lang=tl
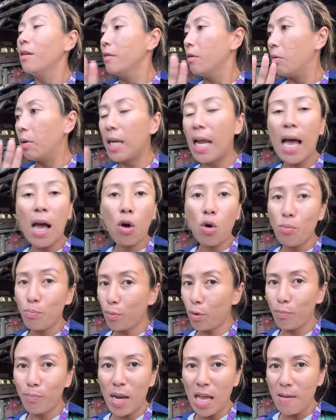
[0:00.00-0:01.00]
wala akong
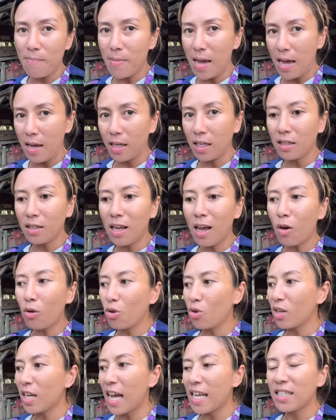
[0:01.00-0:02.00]
problema. Hindi ako
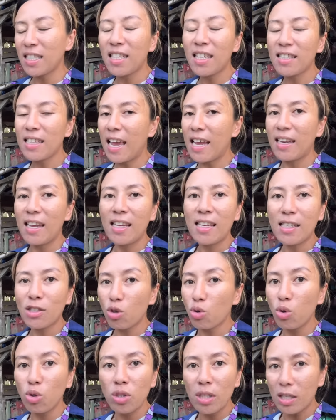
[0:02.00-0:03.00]
yung klase ng nanay na
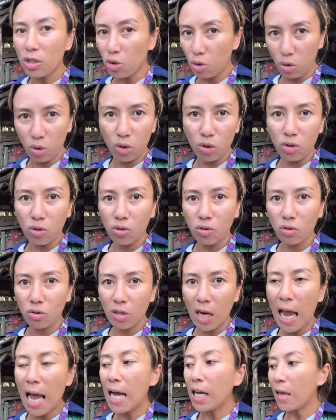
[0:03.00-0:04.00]
sunod ng sunod.
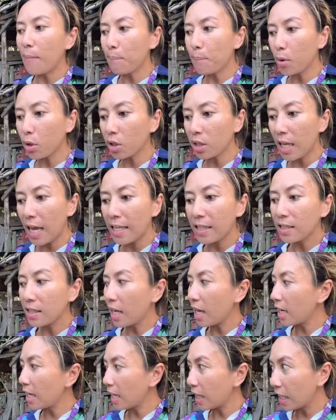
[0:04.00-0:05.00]
Ang
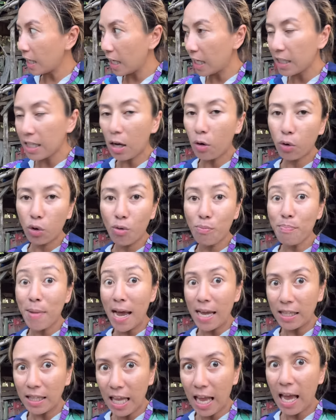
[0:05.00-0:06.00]
importante, nakikita ko yung
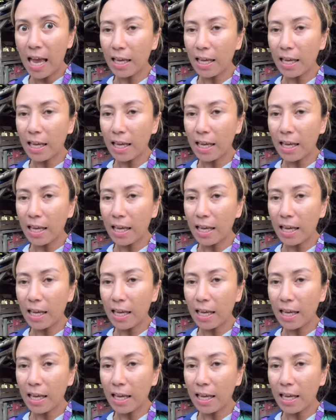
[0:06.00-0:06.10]
bata.